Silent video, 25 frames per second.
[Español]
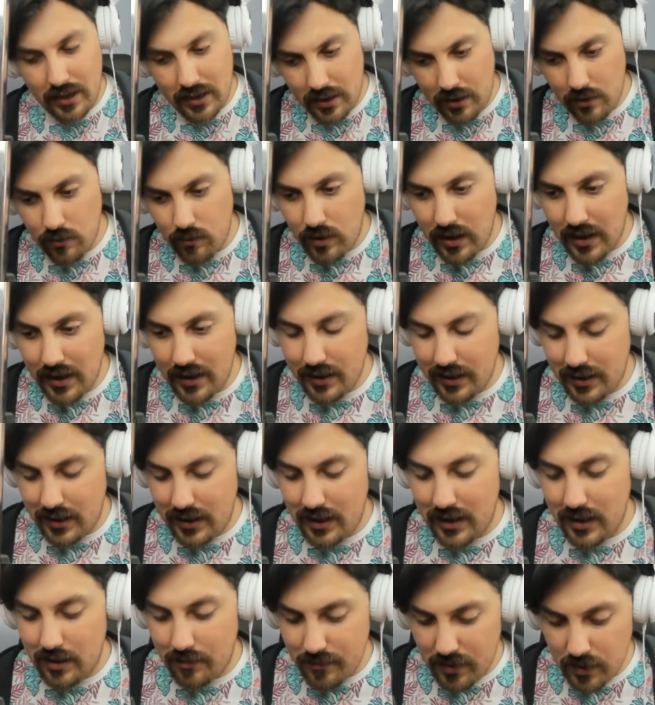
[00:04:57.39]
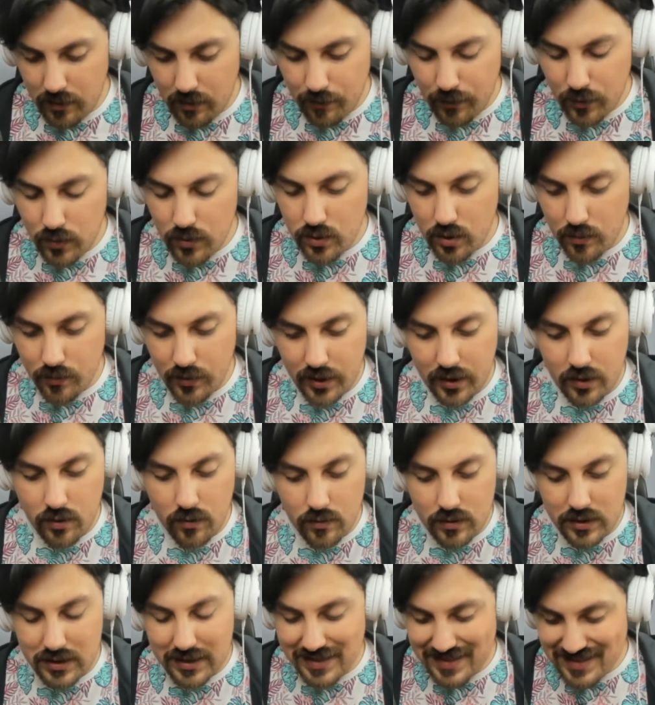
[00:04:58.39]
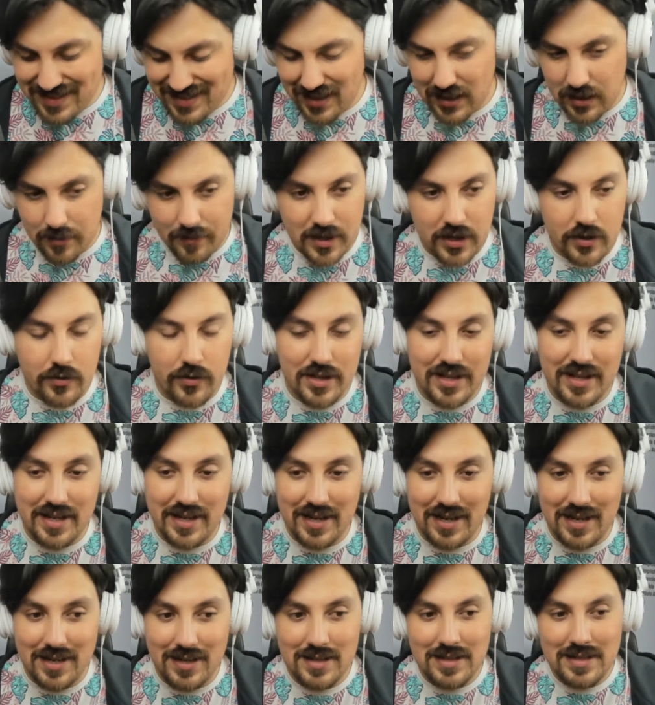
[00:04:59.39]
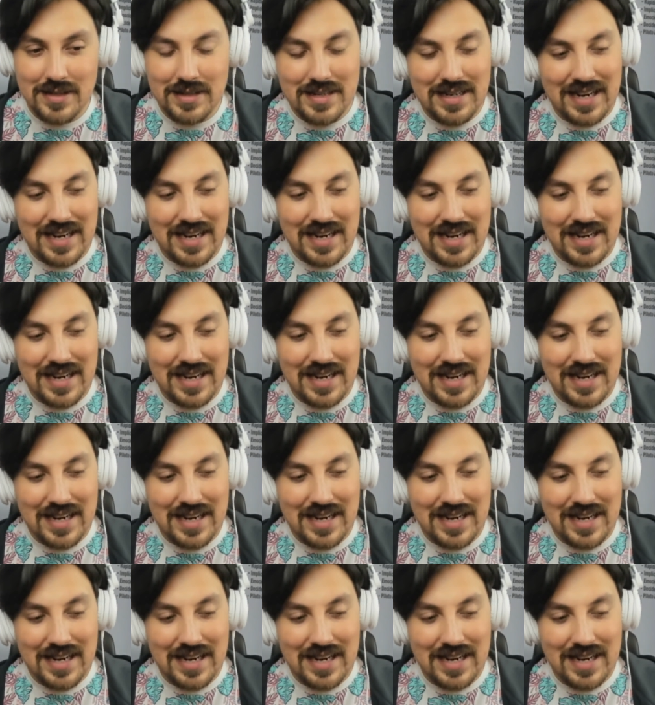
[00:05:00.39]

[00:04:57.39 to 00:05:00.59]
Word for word: a tal lugar y en el mismo punto podía encontrar siete micros que te llegan